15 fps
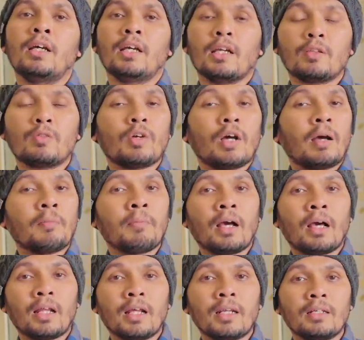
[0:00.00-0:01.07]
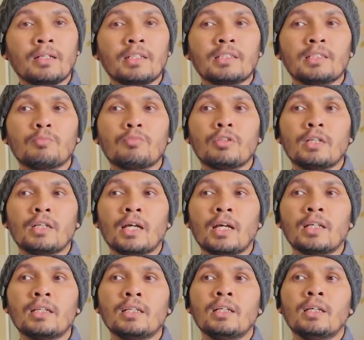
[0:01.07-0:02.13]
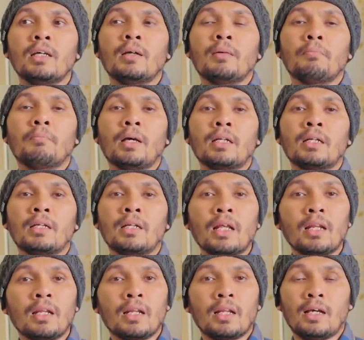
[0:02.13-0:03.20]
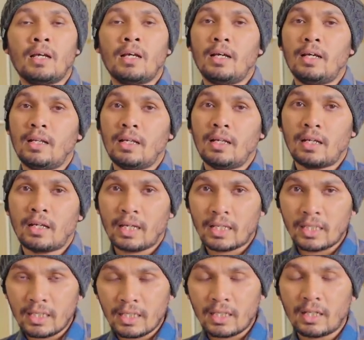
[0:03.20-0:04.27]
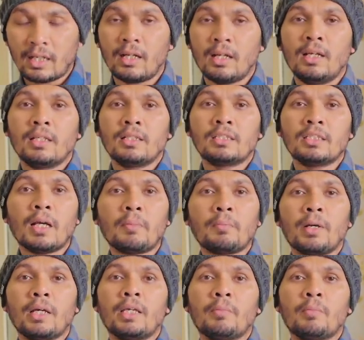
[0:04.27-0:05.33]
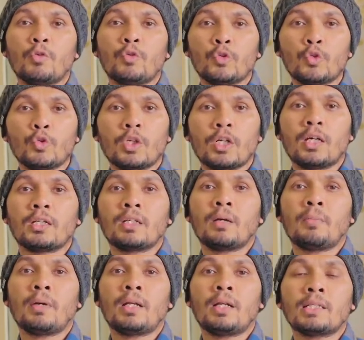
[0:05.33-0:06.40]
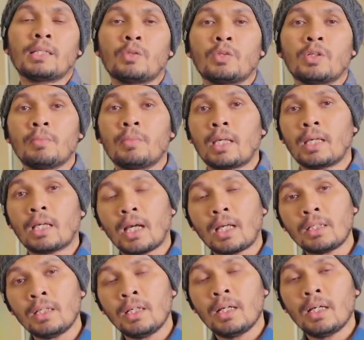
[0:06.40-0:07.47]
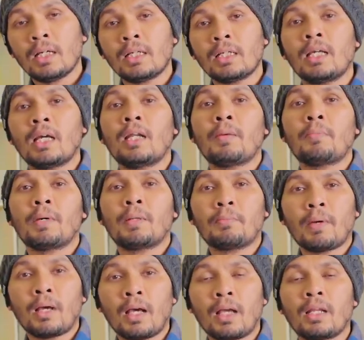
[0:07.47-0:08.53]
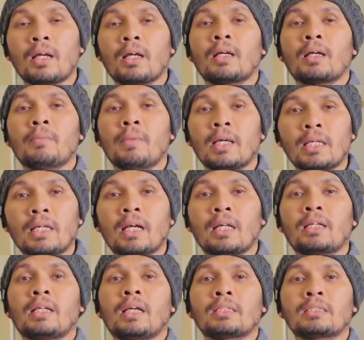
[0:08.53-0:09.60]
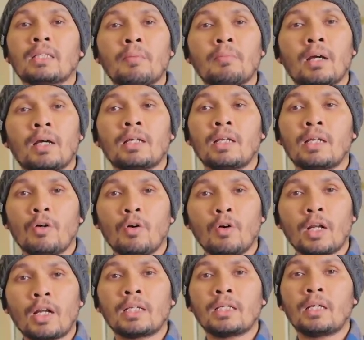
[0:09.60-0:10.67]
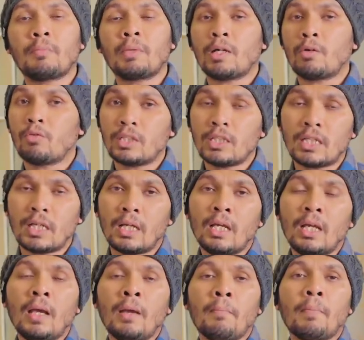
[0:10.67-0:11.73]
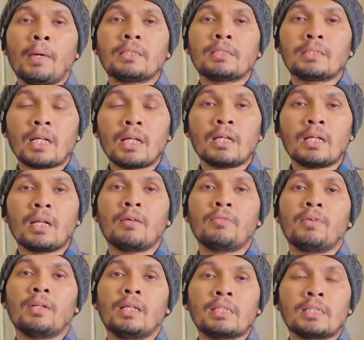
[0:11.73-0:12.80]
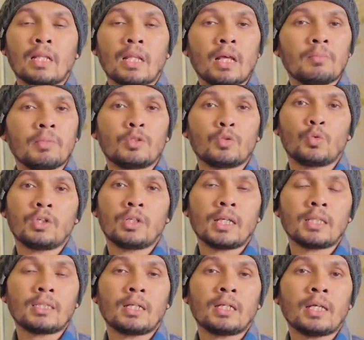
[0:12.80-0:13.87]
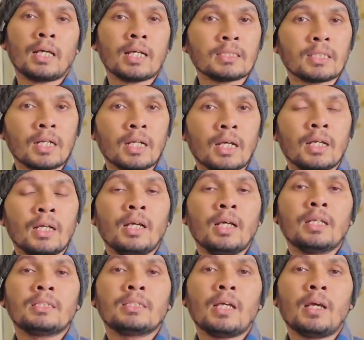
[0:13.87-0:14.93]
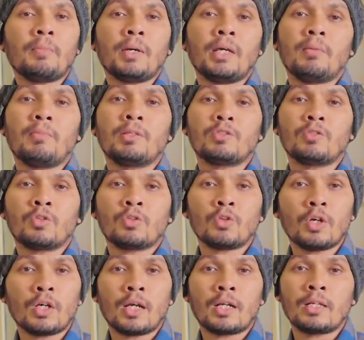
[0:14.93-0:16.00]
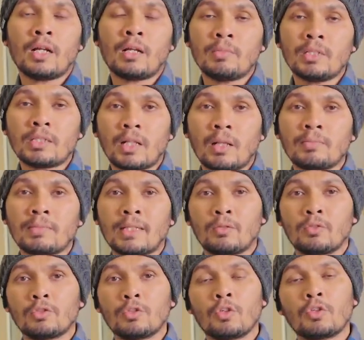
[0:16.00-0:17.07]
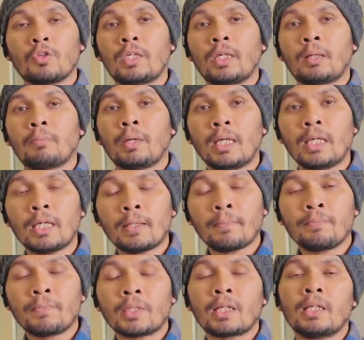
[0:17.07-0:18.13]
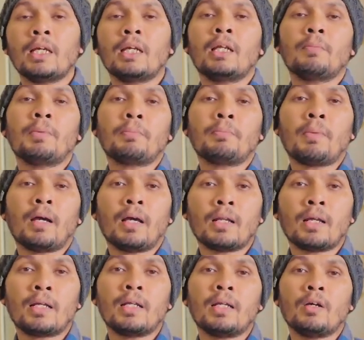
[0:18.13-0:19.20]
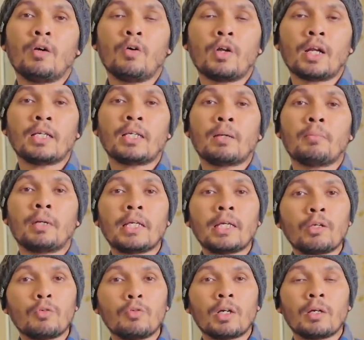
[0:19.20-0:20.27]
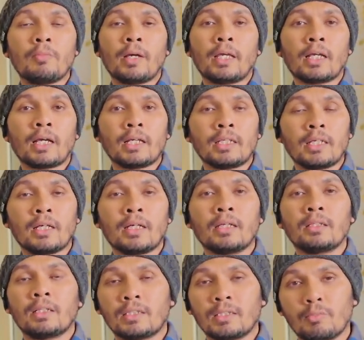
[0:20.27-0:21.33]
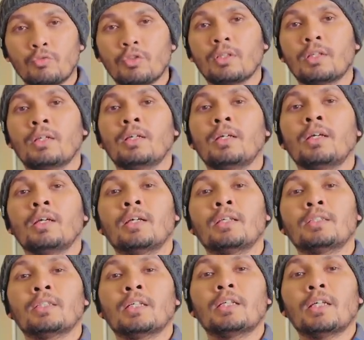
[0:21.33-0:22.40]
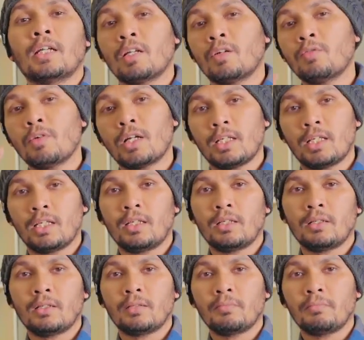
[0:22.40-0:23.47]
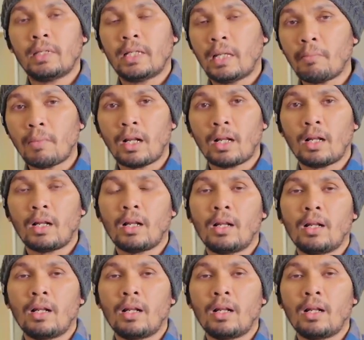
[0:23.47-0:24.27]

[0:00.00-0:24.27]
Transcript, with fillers: Itu amalan disebut dengan mandalla ala khair. Siapa yang menunjukkan kepada satu kebaikan, dia dapat pahala kebaikan yang sama dari orang yang mengikutinya. Man fil islami sunnatan hasanah. Siapa yang mencontohkan dalam Islam satu contoh yang baik, dia dapat pahala dari orang yang meniru kebaikannya tersebut. Jadi ada dua nih, minimal.